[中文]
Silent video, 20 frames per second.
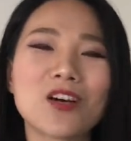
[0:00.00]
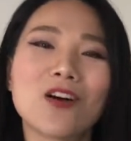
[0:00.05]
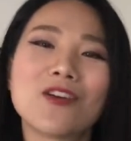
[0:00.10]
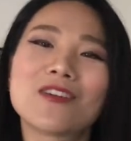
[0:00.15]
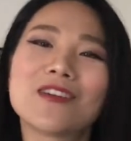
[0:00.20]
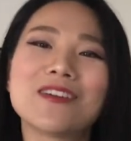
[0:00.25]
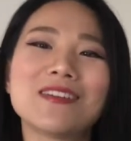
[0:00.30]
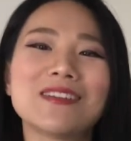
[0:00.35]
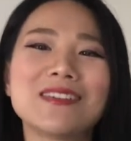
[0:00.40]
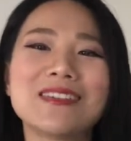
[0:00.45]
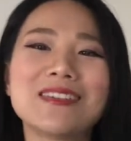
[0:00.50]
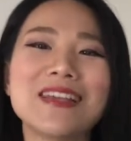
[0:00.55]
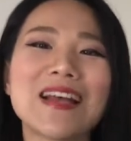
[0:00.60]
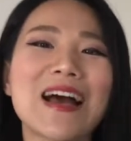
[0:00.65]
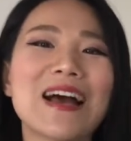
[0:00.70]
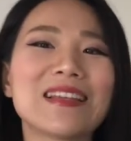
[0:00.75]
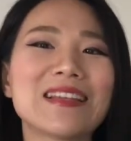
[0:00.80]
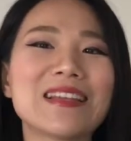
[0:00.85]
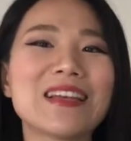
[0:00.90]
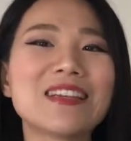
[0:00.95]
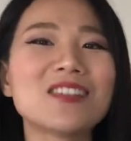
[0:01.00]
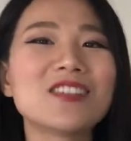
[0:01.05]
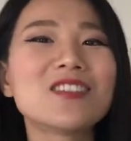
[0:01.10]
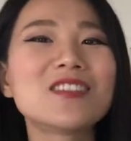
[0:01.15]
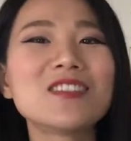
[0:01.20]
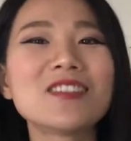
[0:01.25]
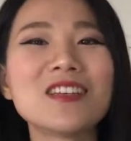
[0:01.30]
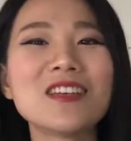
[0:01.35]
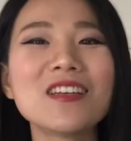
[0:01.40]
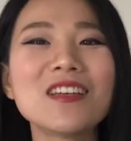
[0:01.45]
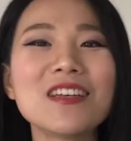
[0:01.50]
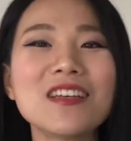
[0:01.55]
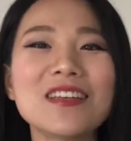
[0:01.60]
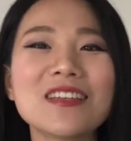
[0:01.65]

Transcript: 高科技啊，但是